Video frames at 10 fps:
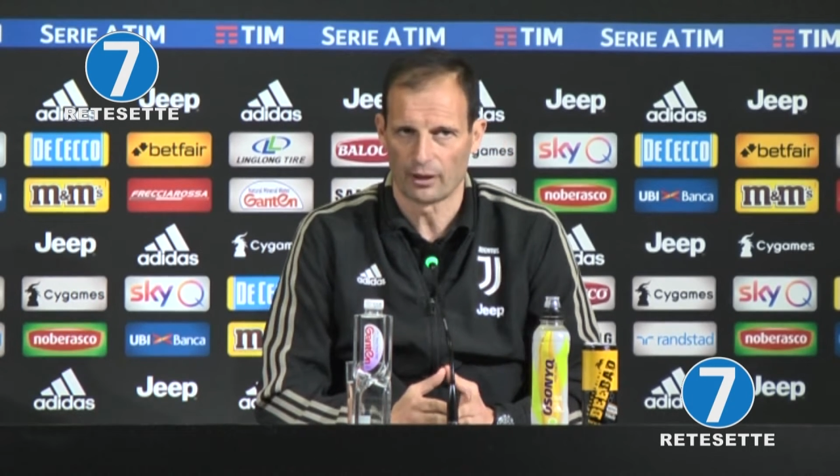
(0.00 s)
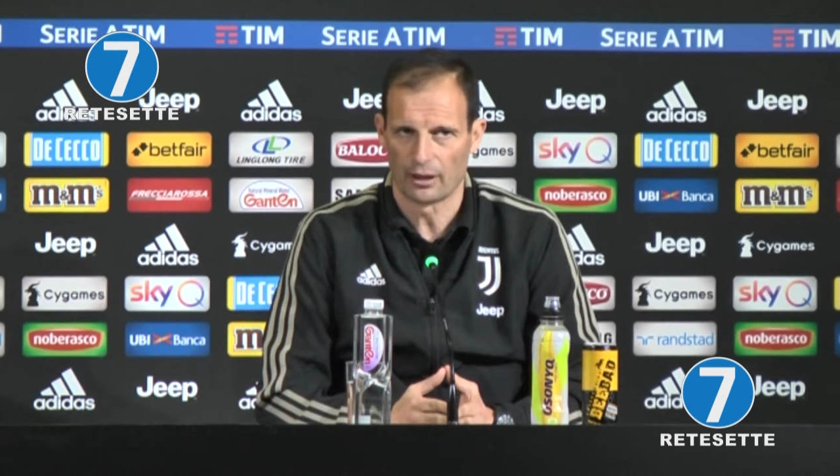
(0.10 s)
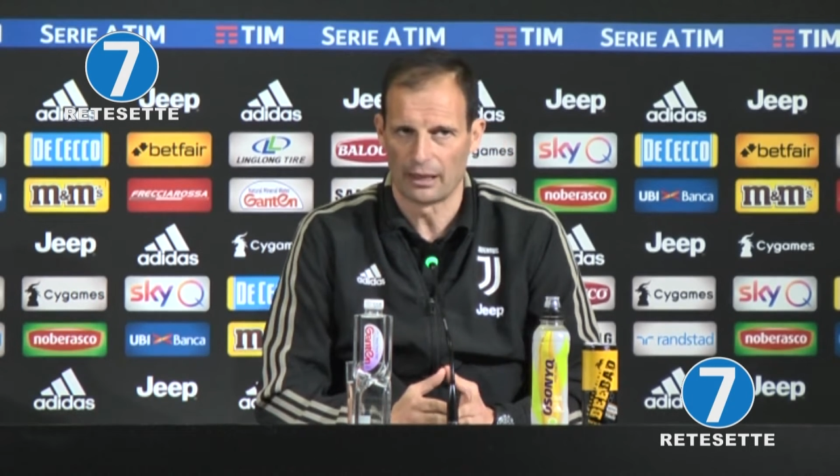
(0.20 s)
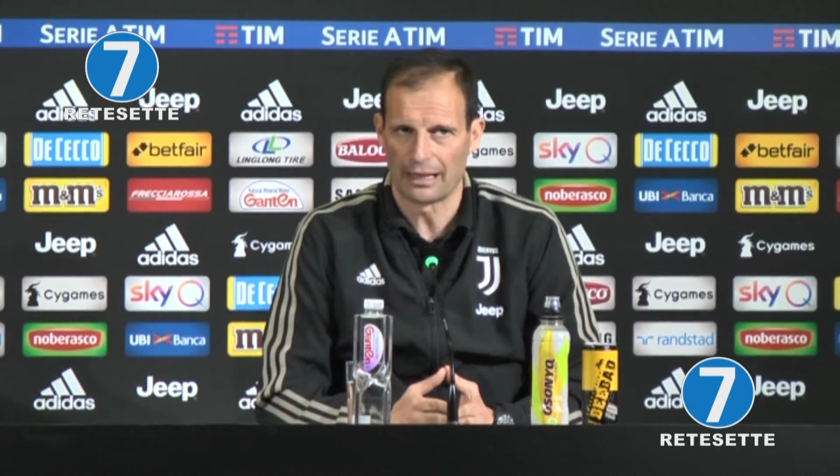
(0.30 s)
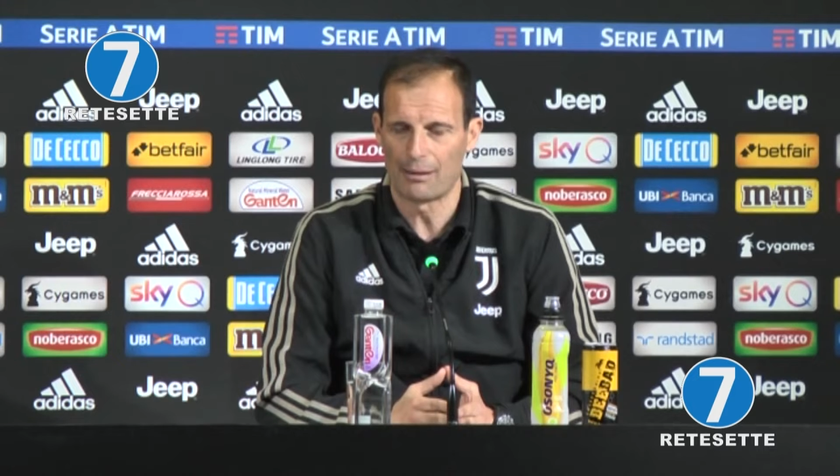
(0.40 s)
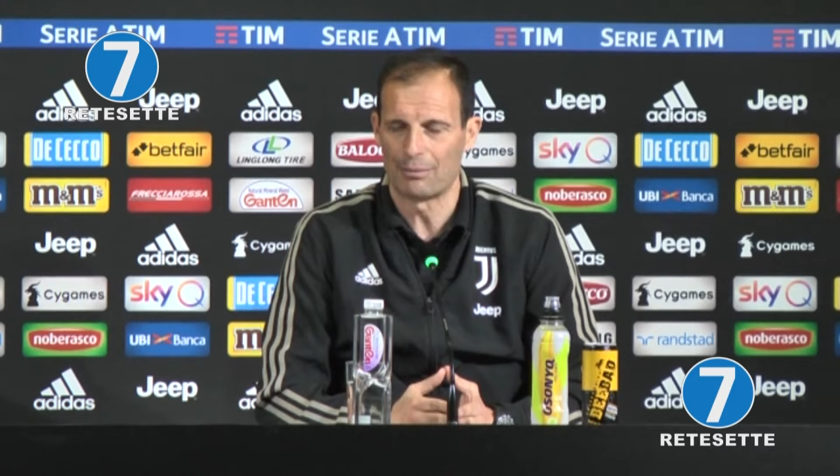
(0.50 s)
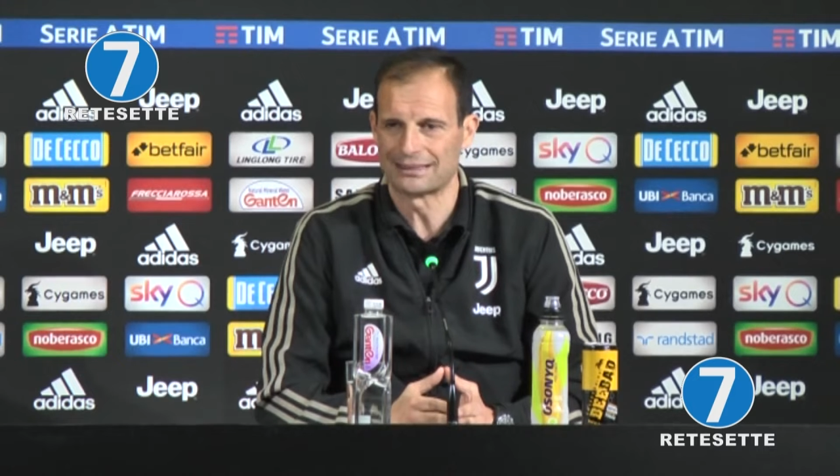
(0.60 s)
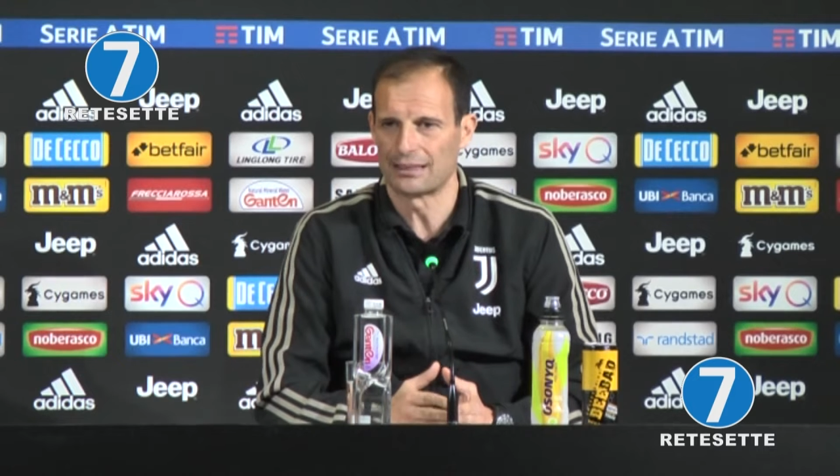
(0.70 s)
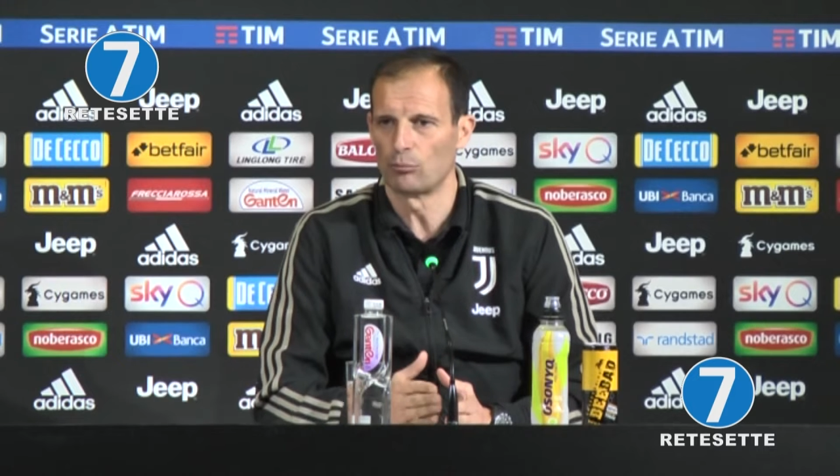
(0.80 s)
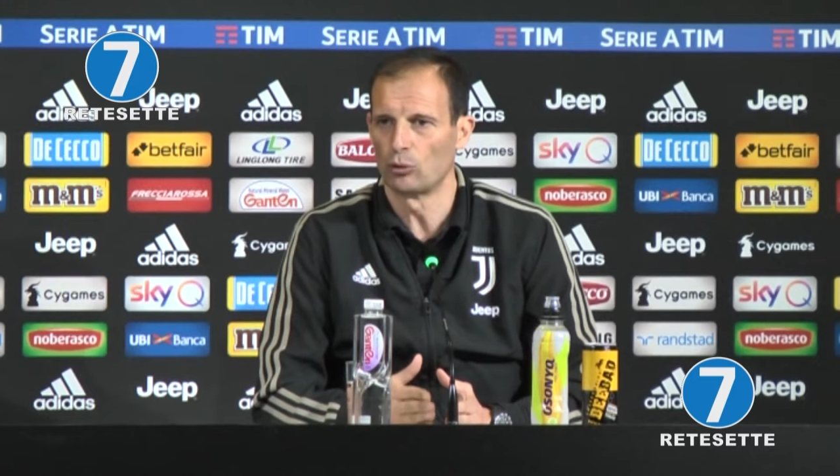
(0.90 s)
la gamba
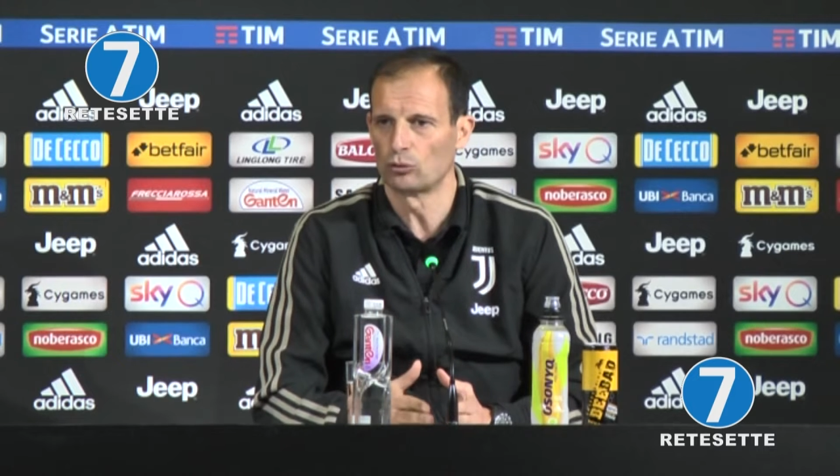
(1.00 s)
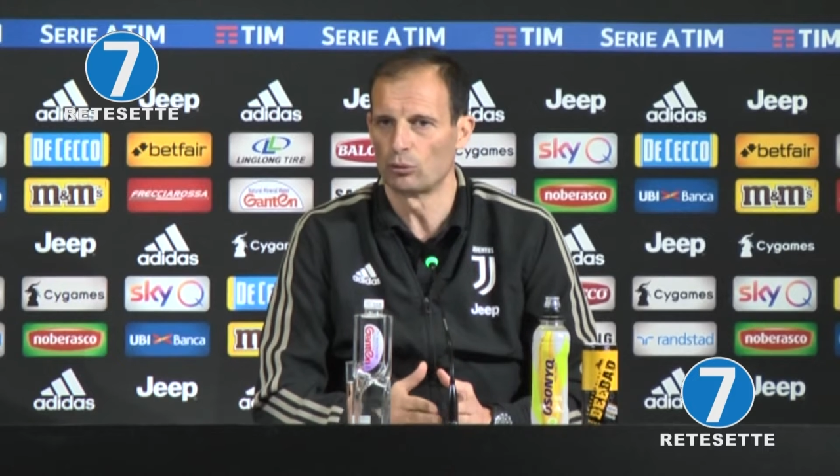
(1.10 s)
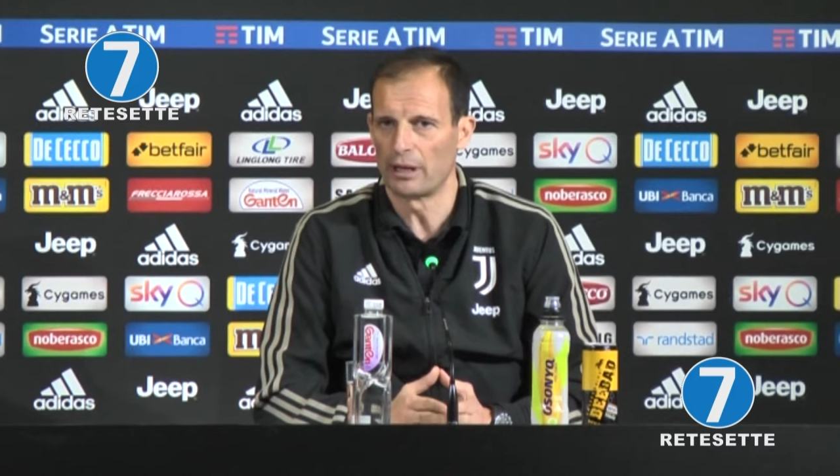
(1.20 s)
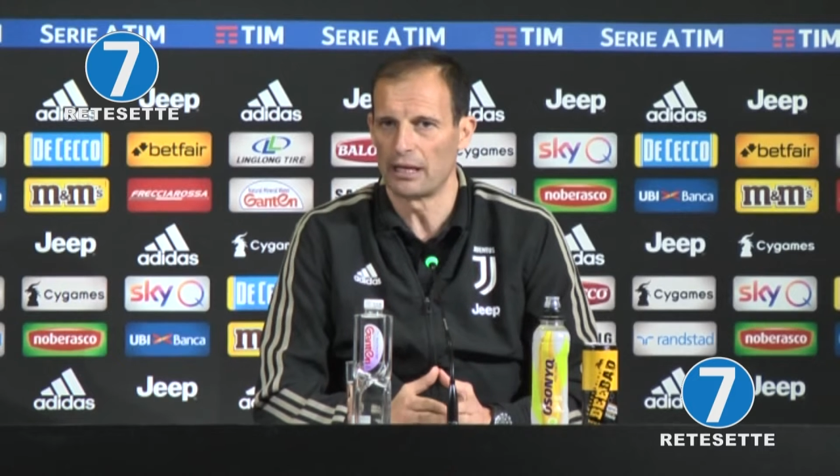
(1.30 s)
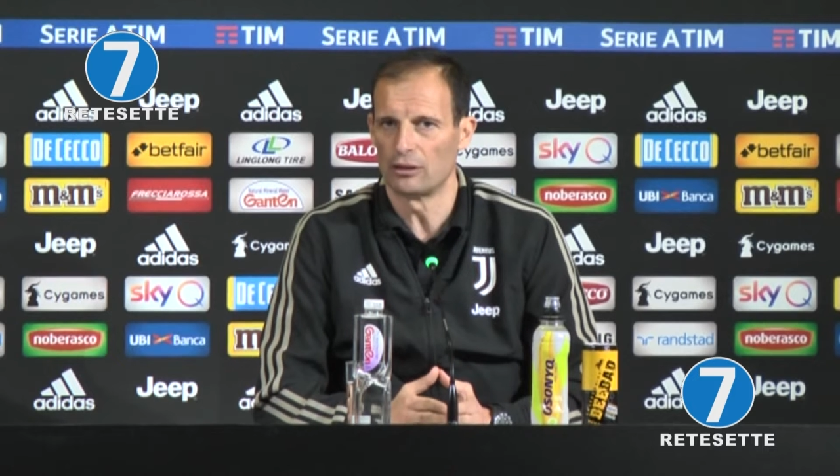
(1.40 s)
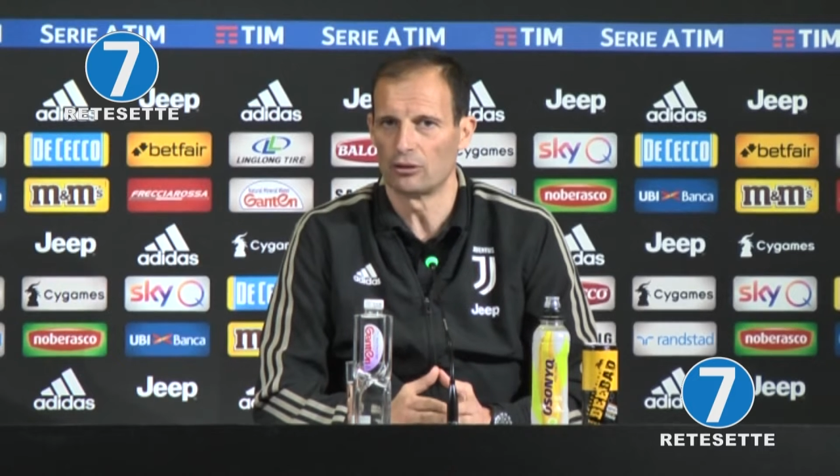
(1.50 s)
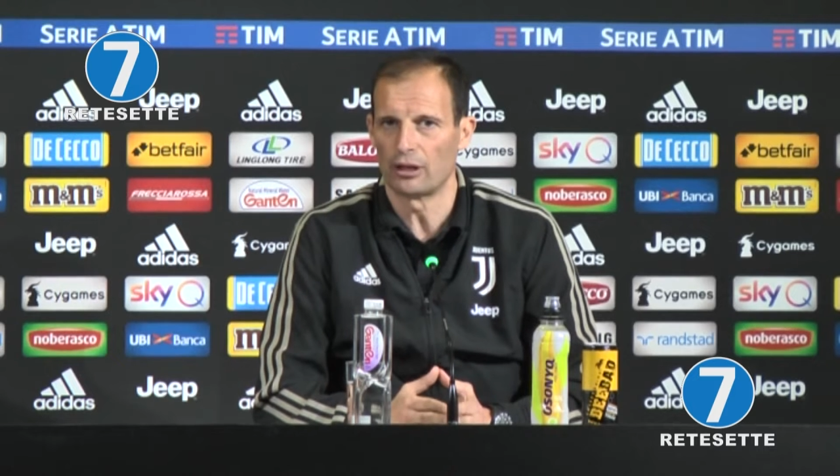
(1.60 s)
sta molto meglio